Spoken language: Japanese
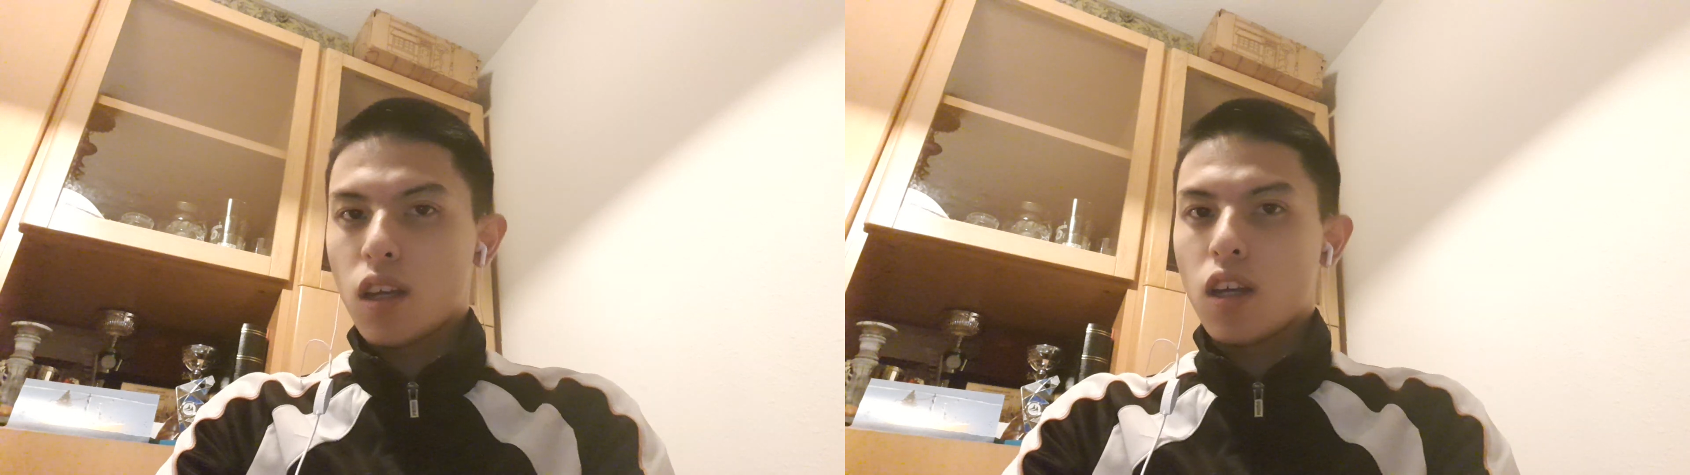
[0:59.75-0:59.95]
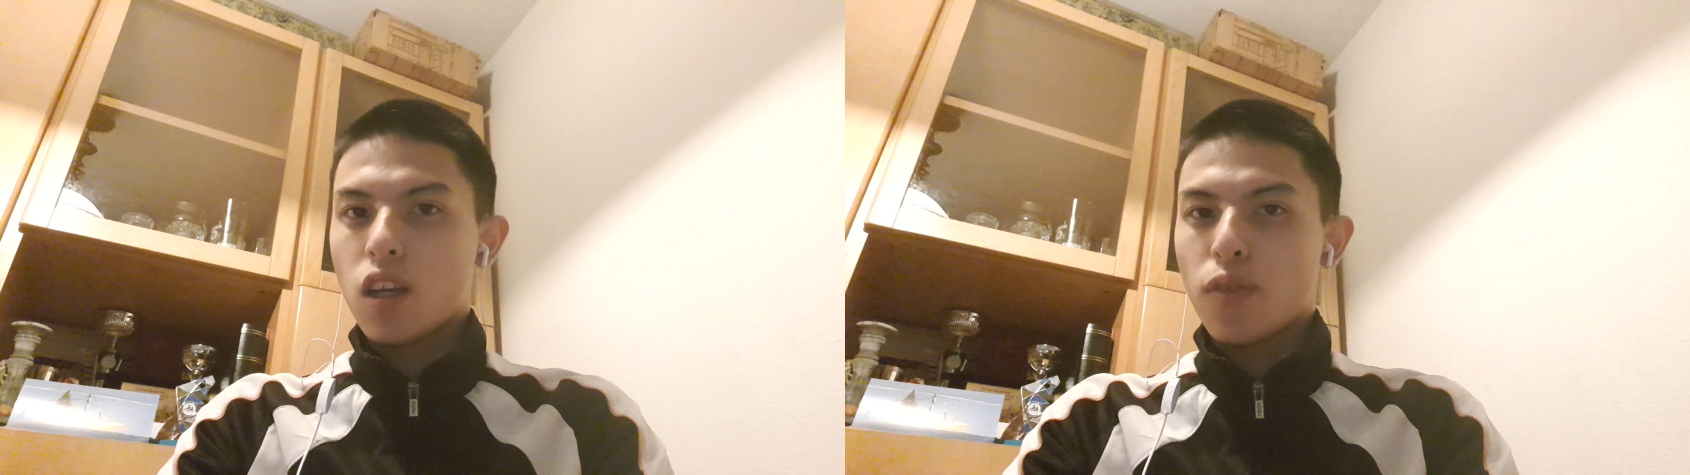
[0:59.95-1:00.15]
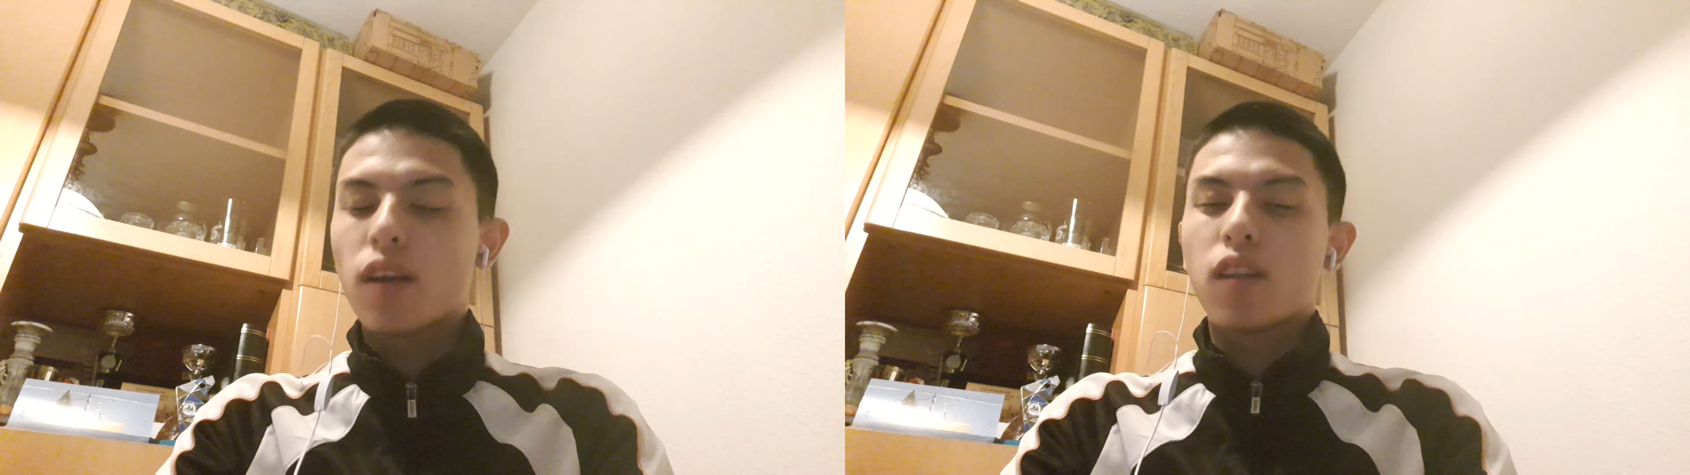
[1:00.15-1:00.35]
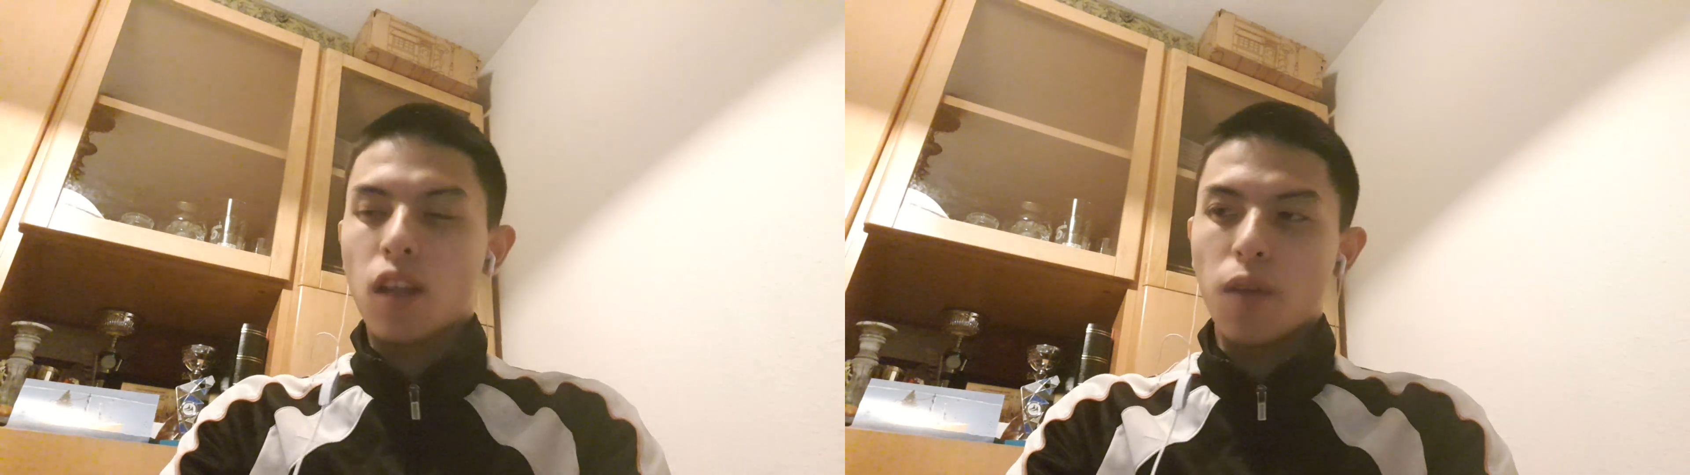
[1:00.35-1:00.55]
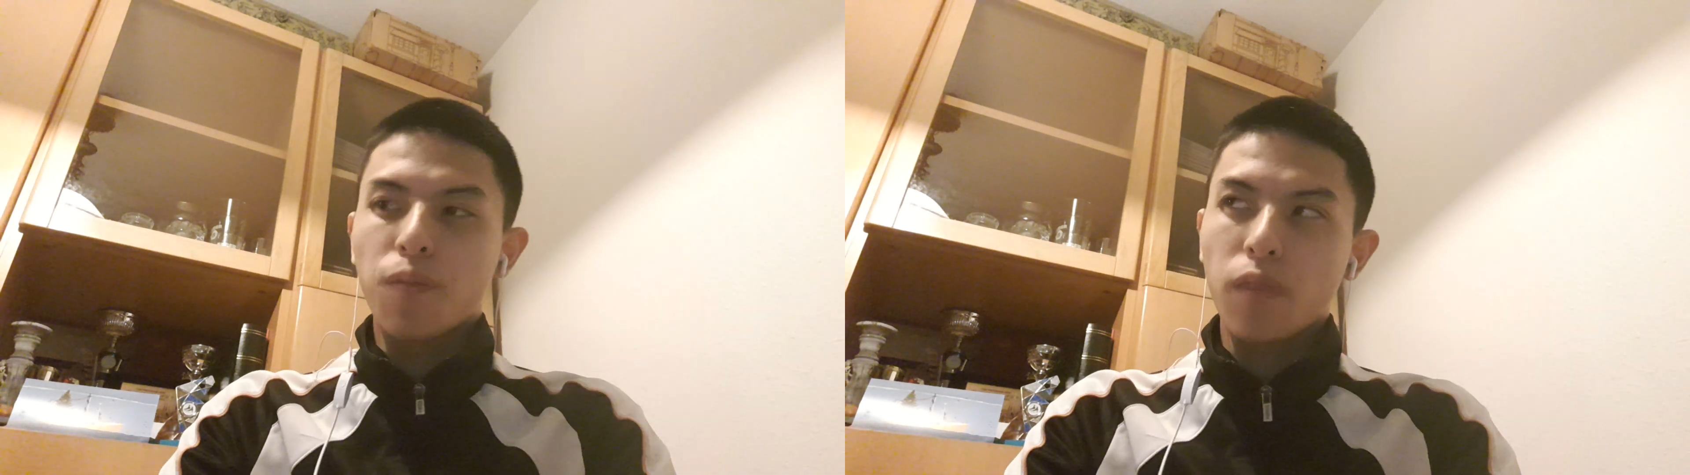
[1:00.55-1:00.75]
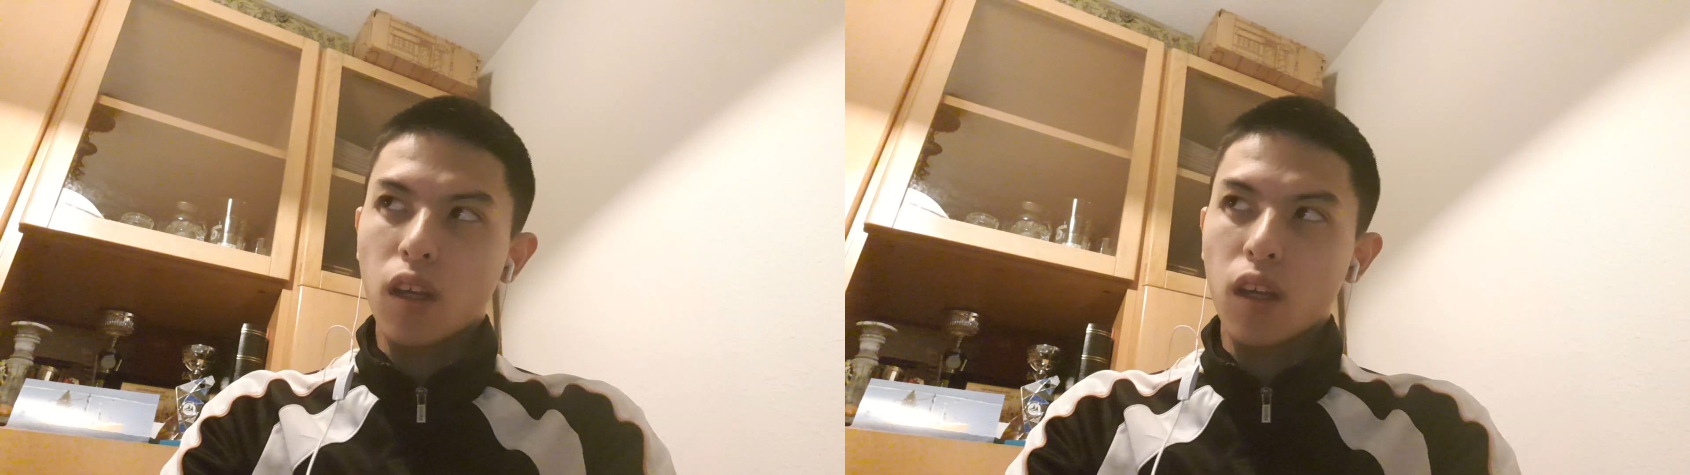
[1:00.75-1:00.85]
えー、ファンで、